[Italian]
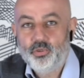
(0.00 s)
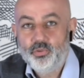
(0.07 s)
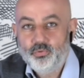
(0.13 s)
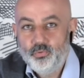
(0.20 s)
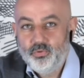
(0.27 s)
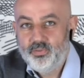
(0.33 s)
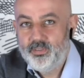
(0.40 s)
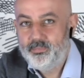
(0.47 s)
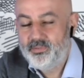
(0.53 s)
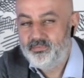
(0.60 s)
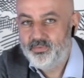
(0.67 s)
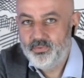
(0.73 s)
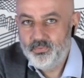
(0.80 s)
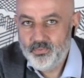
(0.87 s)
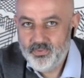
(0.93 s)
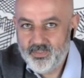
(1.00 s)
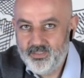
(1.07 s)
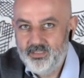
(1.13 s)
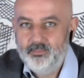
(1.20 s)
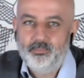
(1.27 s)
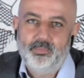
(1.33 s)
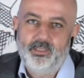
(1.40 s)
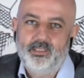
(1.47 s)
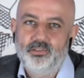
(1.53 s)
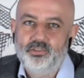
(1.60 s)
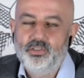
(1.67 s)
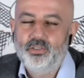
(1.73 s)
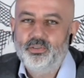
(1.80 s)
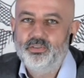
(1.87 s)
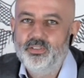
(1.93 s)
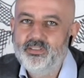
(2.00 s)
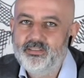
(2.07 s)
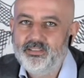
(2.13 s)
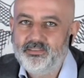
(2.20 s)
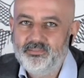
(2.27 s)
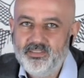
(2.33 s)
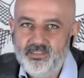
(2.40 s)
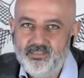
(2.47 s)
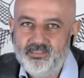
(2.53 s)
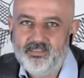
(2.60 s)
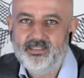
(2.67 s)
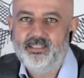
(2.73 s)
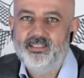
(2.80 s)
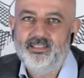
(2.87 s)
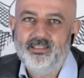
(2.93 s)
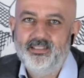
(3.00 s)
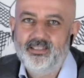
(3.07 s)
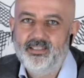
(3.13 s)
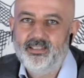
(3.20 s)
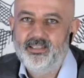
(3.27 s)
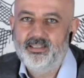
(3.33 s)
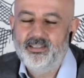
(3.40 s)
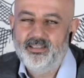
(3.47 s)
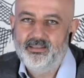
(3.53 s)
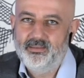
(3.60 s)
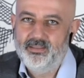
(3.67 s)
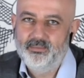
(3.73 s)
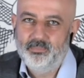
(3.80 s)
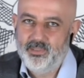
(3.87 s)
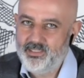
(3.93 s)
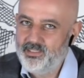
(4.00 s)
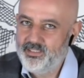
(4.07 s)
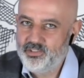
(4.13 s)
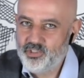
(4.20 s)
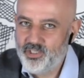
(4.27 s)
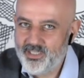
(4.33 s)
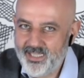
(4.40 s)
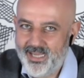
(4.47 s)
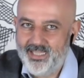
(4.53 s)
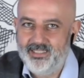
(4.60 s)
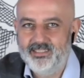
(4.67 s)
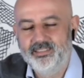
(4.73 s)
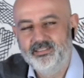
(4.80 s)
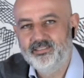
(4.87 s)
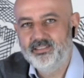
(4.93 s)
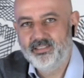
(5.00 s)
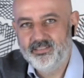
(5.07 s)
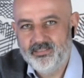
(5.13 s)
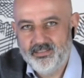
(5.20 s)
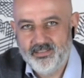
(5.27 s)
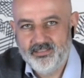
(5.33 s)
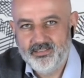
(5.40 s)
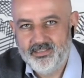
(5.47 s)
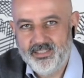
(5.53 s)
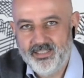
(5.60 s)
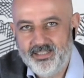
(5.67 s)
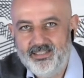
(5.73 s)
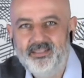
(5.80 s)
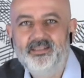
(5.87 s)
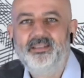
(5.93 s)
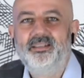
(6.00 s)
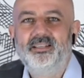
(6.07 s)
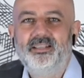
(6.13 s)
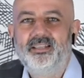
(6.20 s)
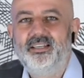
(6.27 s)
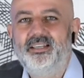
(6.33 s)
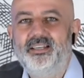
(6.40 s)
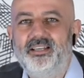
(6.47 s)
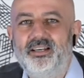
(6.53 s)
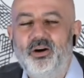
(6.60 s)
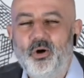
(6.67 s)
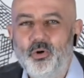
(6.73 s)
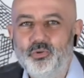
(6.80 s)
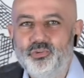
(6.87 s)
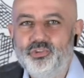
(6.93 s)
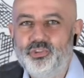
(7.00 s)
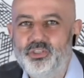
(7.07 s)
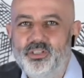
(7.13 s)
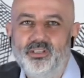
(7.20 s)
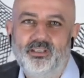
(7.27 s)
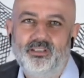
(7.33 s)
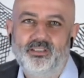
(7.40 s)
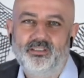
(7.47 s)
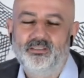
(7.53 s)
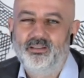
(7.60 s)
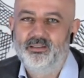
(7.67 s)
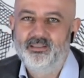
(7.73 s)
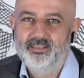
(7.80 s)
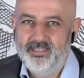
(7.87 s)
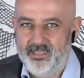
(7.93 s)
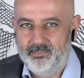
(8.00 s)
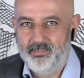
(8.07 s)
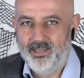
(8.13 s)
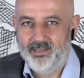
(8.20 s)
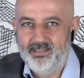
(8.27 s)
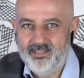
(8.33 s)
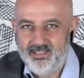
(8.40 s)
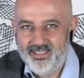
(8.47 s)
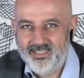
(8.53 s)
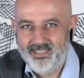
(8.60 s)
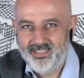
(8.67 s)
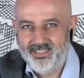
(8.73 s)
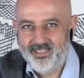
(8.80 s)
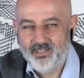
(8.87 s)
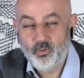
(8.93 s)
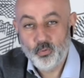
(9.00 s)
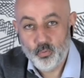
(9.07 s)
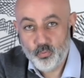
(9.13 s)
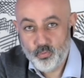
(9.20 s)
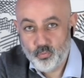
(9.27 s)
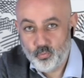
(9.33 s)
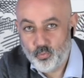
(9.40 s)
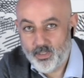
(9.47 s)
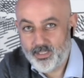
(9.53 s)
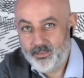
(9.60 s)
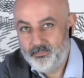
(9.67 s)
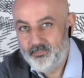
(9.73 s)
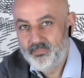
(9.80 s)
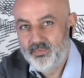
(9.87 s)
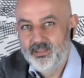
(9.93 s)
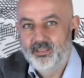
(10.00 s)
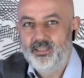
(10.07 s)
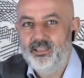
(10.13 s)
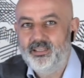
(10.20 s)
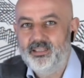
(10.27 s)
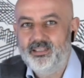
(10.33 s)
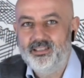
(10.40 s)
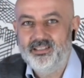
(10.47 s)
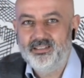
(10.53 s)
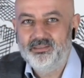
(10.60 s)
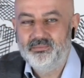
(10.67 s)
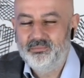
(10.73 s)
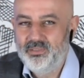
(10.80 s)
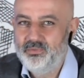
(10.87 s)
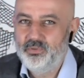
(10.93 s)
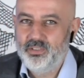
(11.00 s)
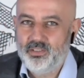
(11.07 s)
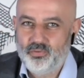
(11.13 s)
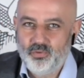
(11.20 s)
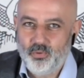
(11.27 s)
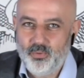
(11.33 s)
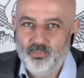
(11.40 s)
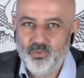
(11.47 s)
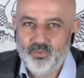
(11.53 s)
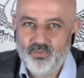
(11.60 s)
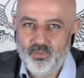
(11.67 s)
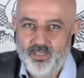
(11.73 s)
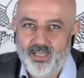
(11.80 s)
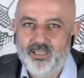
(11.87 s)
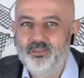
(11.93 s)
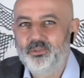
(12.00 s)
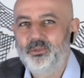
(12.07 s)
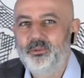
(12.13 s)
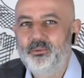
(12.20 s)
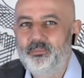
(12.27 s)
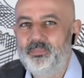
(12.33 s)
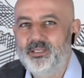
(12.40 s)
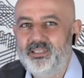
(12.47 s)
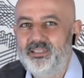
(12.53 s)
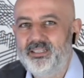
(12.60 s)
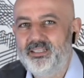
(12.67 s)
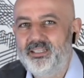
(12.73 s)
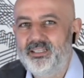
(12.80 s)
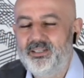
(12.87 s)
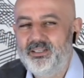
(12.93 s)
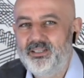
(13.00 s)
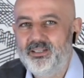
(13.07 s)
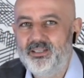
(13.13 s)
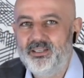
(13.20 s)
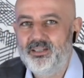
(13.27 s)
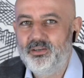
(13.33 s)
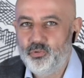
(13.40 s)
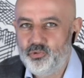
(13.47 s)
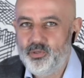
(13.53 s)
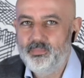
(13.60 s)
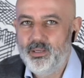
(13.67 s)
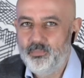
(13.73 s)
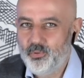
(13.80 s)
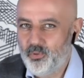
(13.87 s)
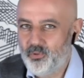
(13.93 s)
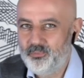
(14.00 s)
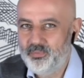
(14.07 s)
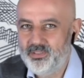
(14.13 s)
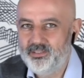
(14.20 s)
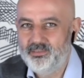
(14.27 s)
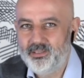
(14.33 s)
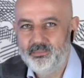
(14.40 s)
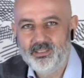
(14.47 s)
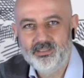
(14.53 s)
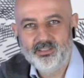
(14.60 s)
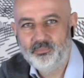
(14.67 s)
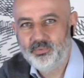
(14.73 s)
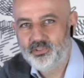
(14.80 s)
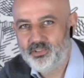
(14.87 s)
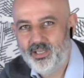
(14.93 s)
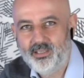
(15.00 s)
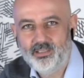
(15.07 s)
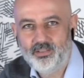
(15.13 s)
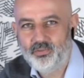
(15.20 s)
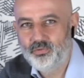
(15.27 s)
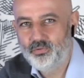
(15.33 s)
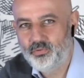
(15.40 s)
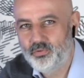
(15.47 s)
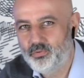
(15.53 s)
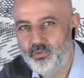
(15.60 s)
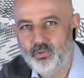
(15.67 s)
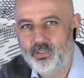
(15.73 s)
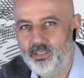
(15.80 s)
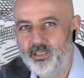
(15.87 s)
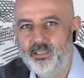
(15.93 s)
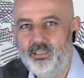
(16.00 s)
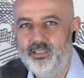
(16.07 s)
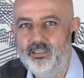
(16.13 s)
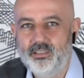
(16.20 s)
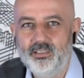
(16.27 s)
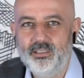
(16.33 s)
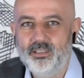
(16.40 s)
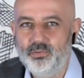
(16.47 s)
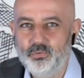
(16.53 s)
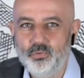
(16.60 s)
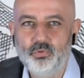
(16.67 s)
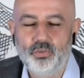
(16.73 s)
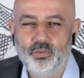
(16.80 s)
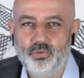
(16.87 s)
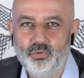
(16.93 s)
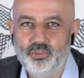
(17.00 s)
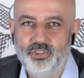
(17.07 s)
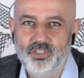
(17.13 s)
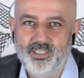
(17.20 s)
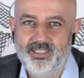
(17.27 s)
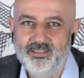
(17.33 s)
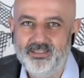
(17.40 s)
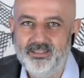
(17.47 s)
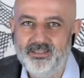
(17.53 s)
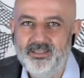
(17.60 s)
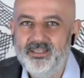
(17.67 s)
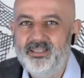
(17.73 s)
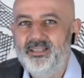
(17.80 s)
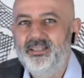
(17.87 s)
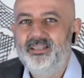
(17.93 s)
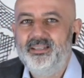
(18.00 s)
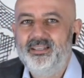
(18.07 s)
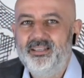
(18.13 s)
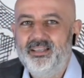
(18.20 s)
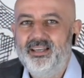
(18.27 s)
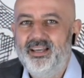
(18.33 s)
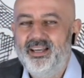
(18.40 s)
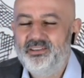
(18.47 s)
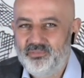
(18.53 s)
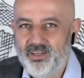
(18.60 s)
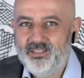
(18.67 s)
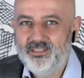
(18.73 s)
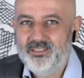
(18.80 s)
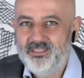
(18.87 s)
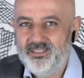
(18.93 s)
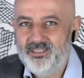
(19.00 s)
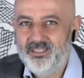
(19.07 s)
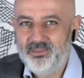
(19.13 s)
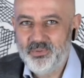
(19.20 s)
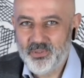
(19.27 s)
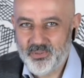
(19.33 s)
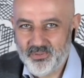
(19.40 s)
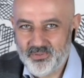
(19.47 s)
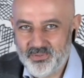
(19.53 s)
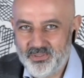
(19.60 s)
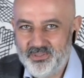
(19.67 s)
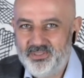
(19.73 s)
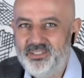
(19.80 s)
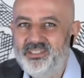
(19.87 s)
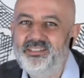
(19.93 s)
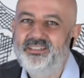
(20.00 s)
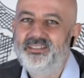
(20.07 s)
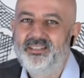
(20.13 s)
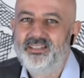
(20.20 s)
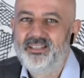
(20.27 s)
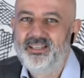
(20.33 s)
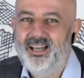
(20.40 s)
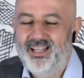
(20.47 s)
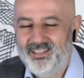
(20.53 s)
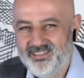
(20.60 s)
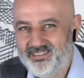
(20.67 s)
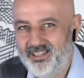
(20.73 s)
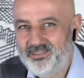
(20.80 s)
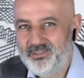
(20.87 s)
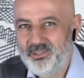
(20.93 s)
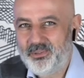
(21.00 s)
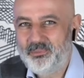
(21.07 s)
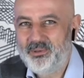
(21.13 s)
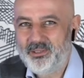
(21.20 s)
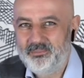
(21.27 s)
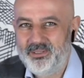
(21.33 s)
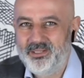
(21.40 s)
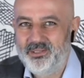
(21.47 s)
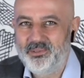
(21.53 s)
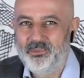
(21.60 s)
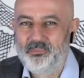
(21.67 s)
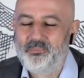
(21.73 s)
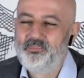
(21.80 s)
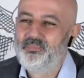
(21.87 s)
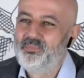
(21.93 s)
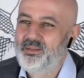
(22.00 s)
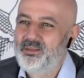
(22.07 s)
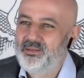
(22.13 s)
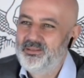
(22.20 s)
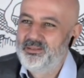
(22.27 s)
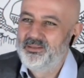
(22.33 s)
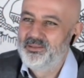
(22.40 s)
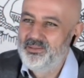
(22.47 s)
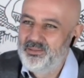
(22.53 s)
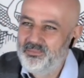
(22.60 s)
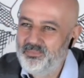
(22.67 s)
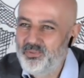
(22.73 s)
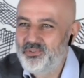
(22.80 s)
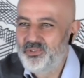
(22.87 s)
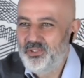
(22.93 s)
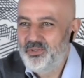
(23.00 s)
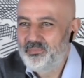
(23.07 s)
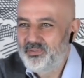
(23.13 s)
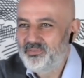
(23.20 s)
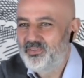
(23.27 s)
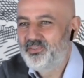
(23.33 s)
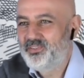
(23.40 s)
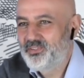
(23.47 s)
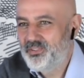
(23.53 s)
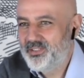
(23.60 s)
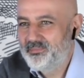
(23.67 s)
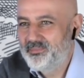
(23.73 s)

tutti, benvenuti per il ciclo di interviste eh, per il decennale di sinestesia. Eh, oggi eh, il tema è la cultura e devo dire sono emozionato perché eh, oggi abbiamo un ospite veramente speciale che sono sicuro che eh, tutti conoscerete. Eh, infatti è qui con noi Alessandro Barbero. Buongiorno professore,